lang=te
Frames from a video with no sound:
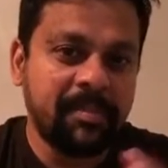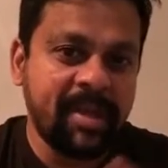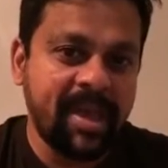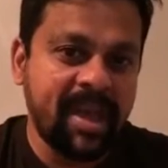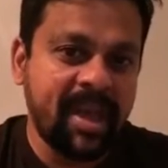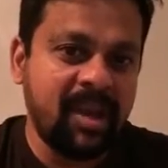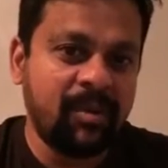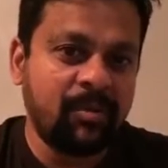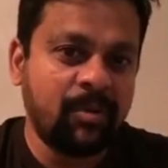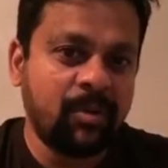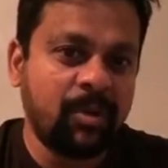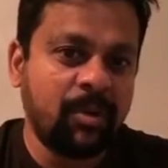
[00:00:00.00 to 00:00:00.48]

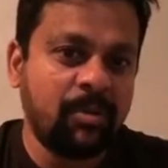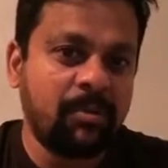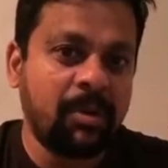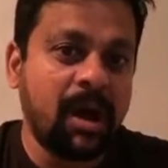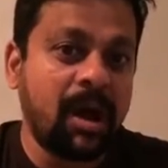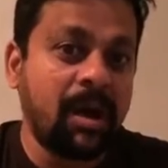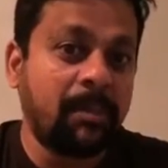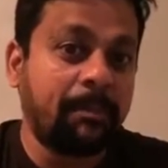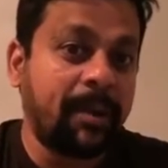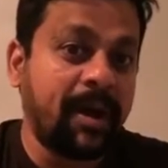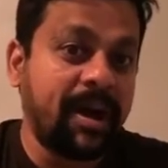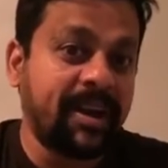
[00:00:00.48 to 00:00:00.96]
మేము
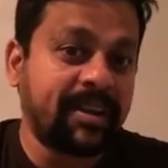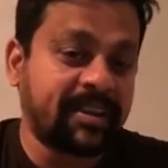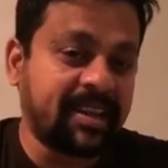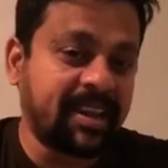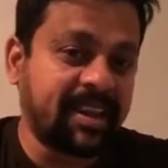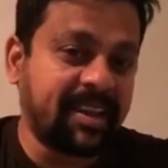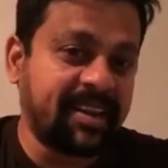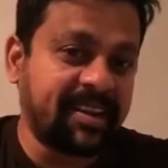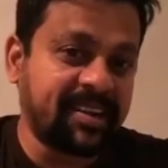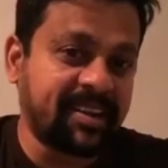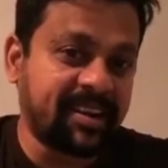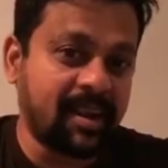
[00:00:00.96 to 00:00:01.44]
మా
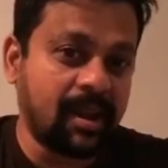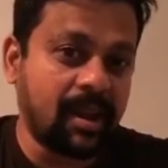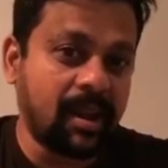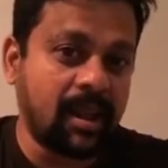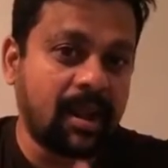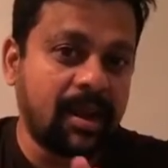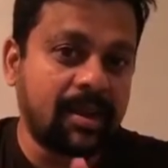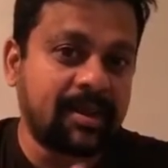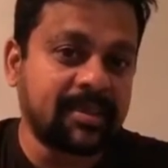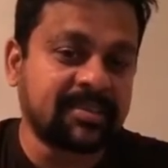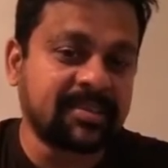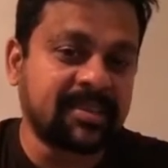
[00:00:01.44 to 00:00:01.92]
పార్టీ
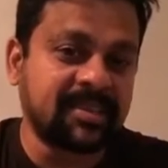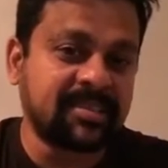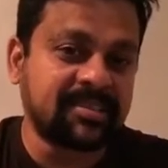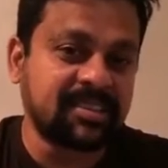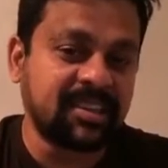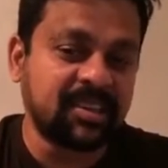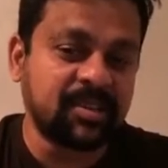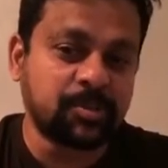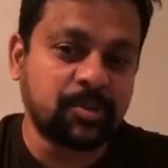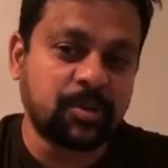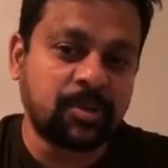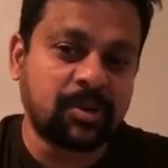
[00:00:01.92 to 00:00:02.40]
ఇంటర్నల్గా
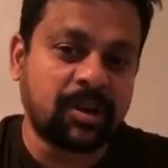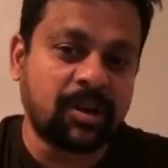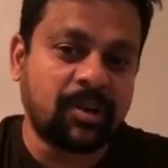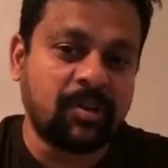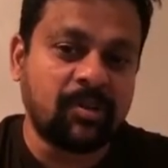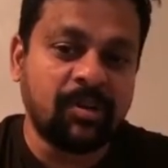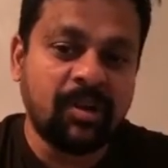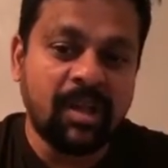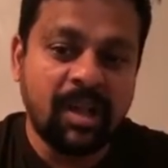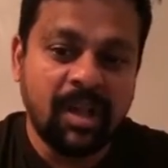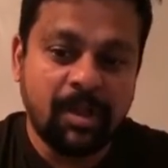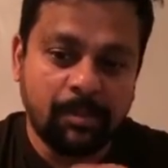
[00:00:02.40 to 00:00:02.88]
డిస్కస్
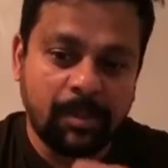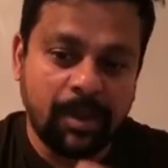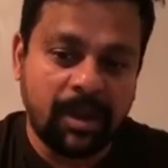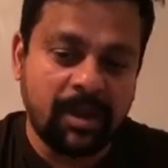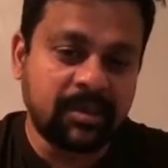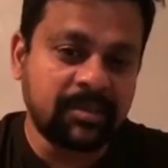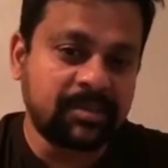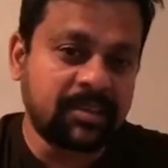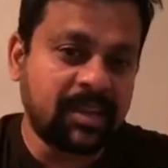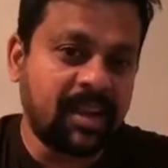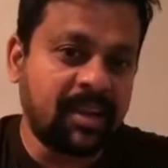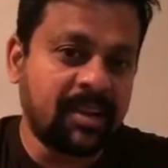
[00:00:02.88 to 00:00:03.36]
చేసుకుంటాం
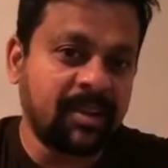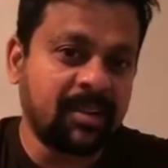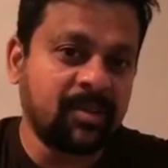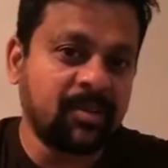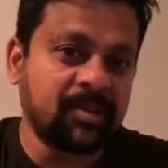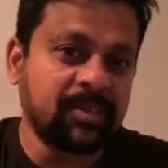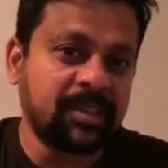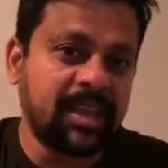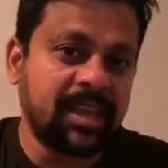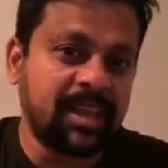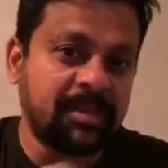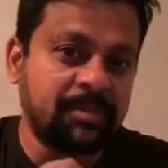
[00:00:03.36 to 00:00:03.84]
మాకు
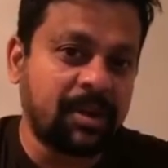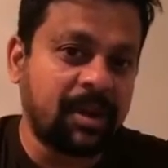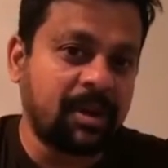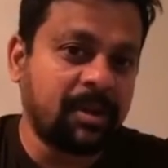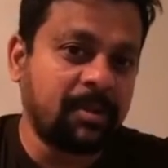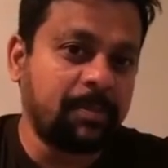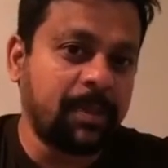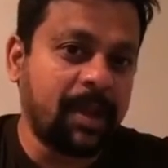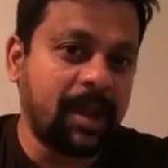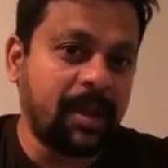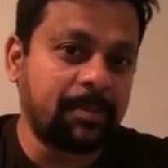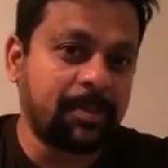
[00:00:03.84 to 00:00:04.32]
ఛానల్ ఉంది
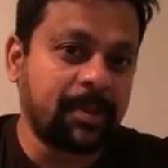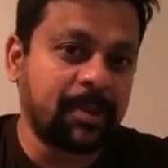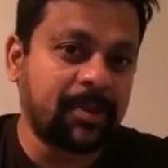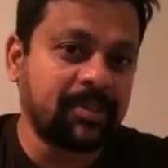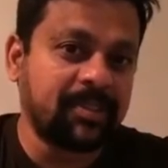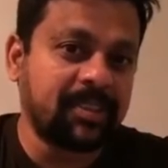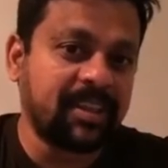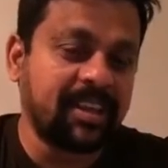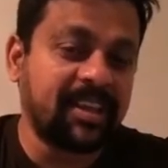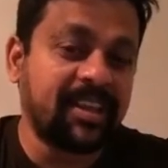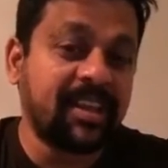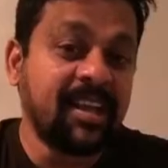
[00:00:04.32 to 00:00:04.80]
మాకు పేపర్
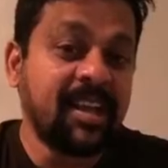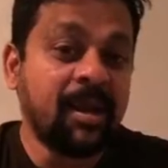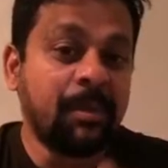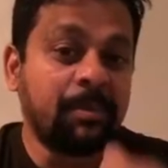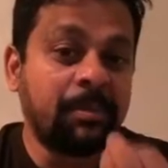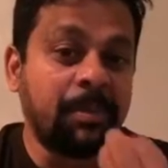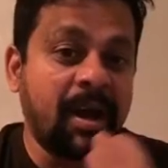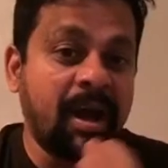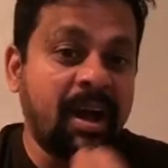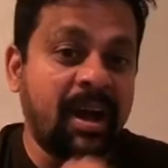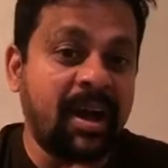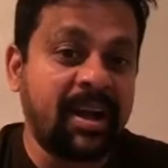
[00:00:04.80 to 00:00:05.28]
ఉంది
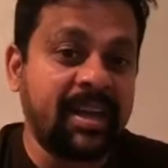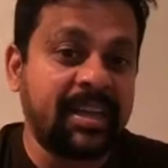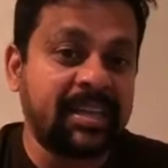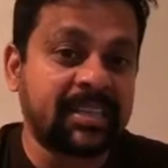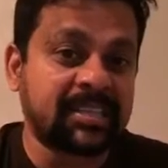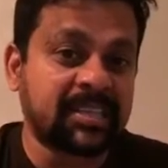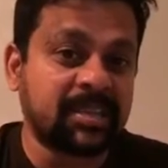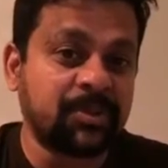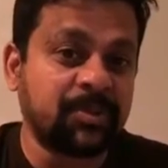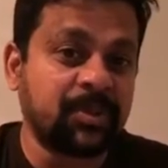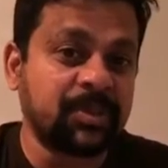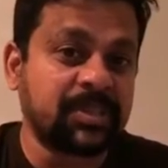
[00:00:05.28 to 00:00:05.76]
మా
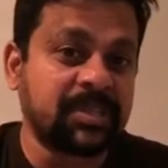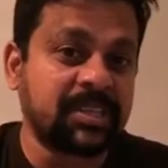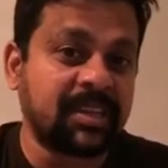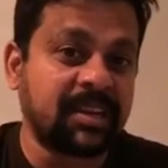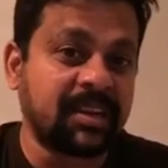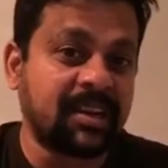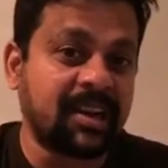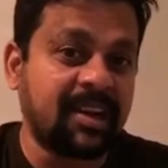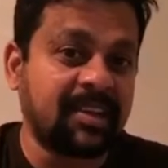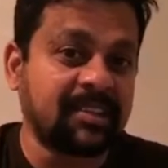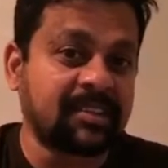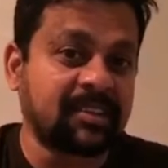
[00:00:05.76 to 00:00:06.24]
ఇష్టం
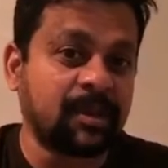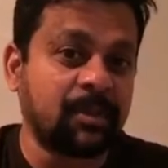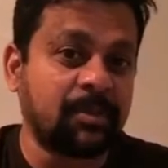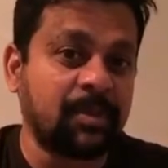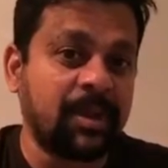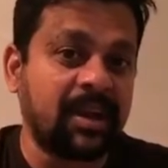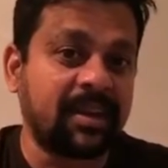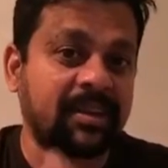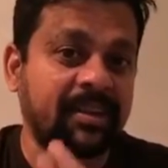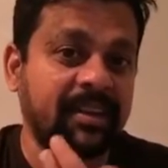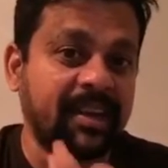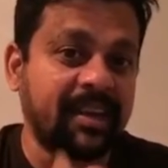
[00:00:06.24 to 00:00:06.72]
వచ్చిన రాతలు
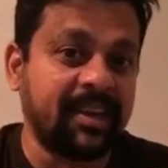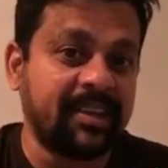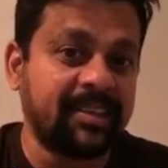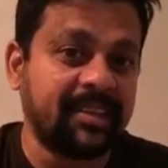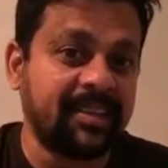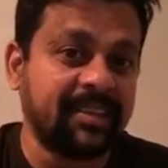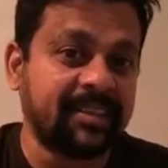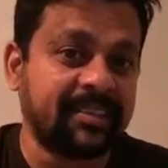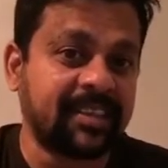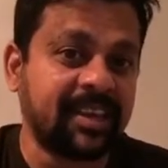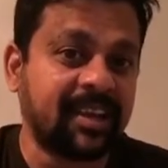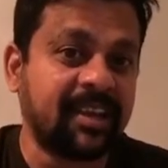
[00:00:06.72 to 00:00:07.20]
మాకు
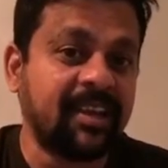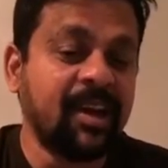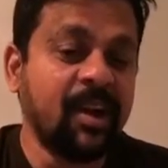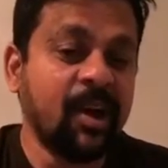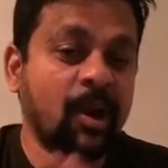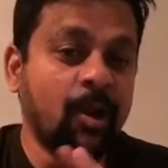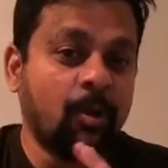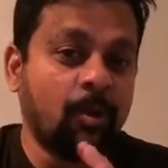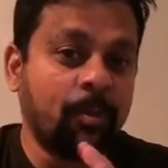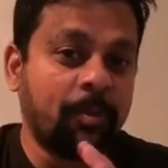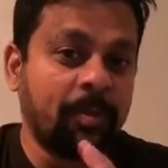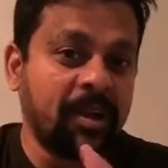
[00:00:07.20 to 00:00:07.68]
ఏదైతే
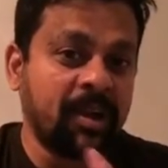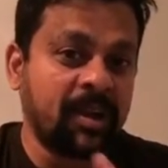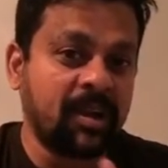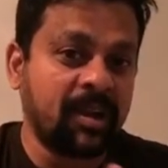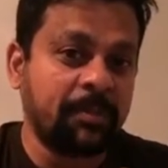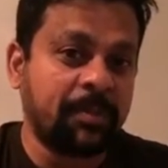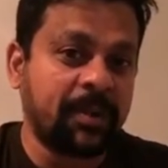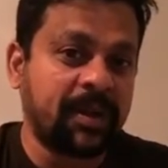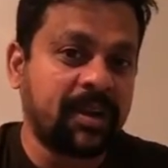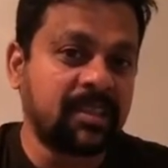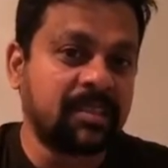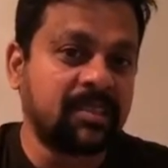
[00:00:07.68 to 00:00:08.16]

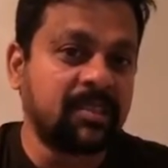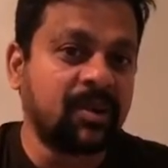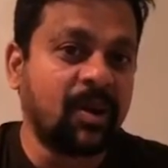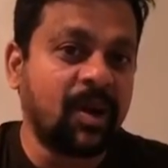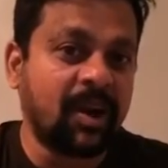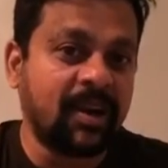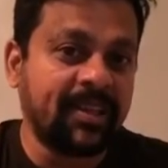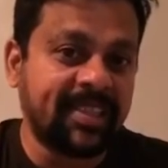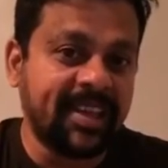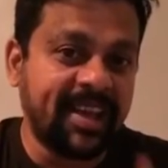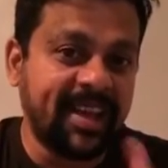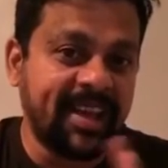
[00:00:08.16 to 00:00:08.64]
ఉపయోగపడిద్దో
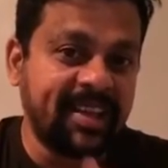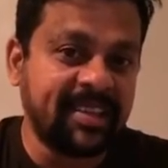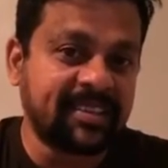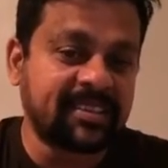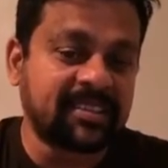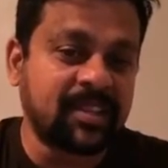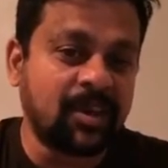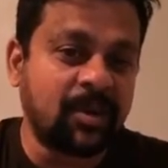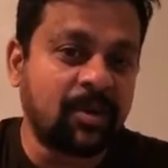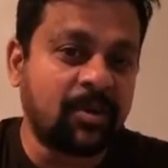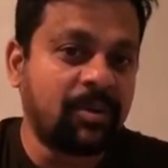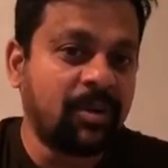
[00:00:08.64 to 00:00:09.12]
అదే
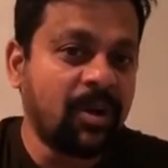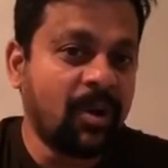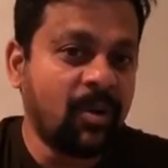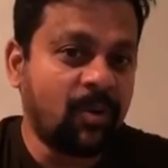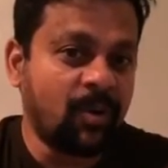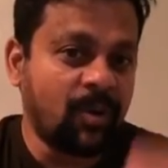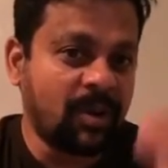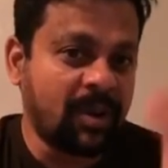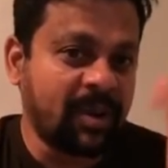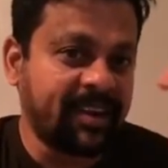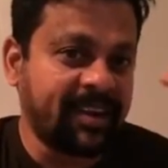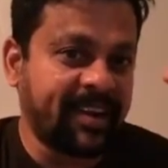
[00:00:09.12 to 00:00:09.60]
ఇస్తాం
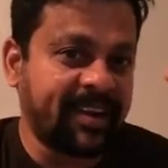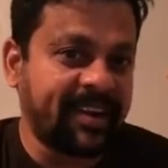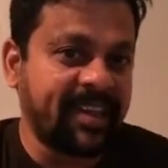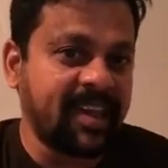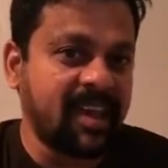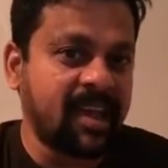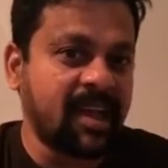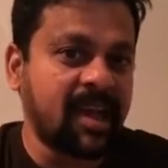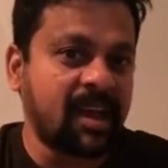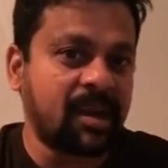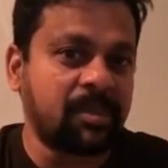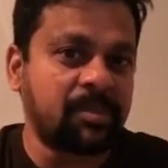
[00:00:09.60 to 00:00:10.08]
ఒకరిని
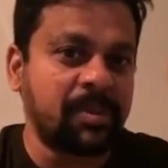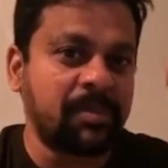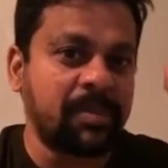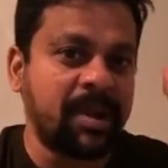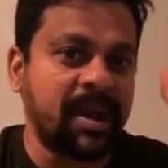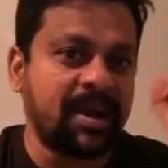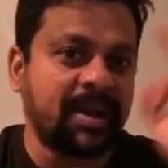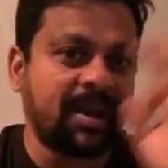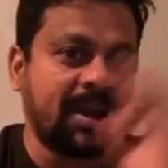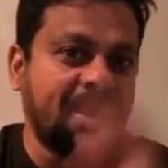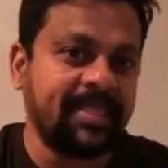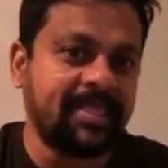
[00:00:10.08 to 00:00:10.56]
అడిగే కర్మ
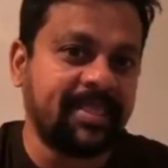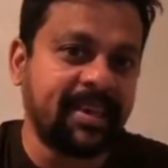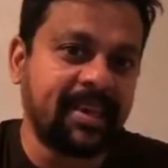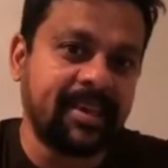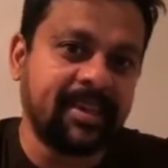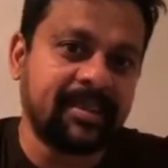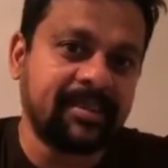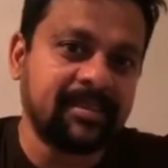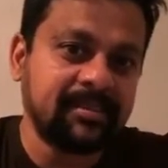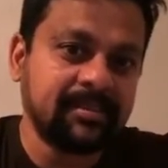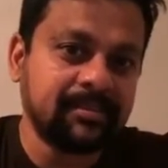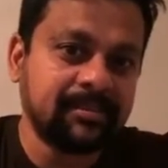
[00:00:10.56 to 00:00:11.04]

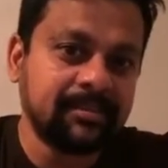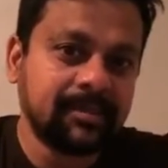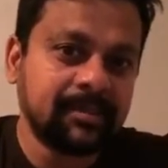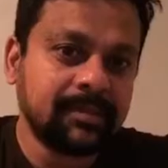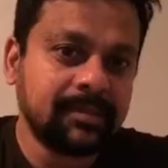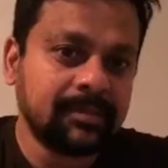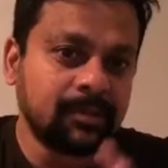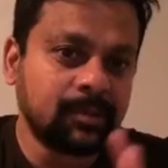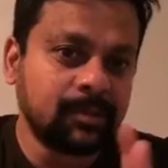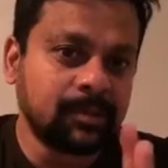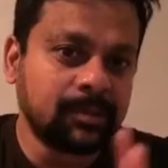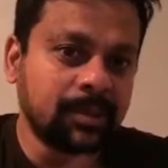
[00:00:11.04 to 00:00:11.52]
మాకేంది
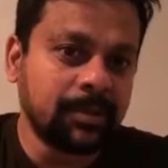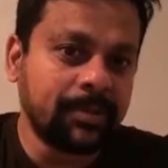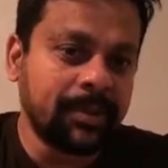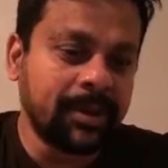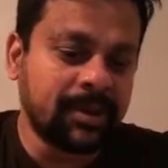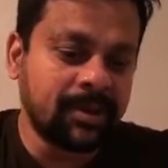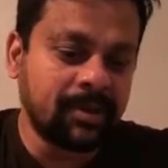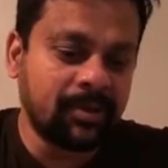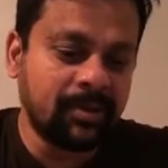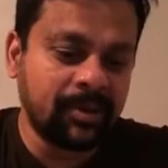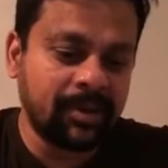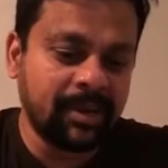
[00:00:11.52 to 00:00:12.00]

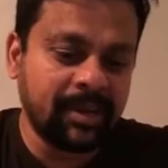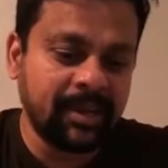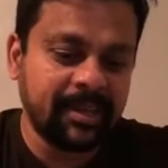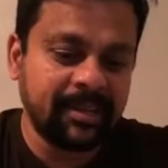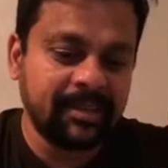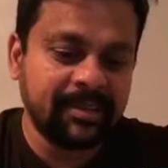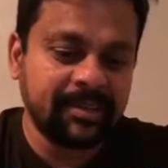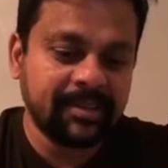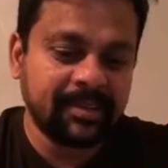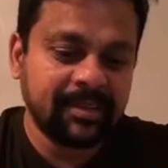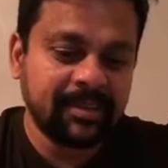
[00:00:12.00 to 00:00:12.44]
గుర్తుపెట్టుకోండి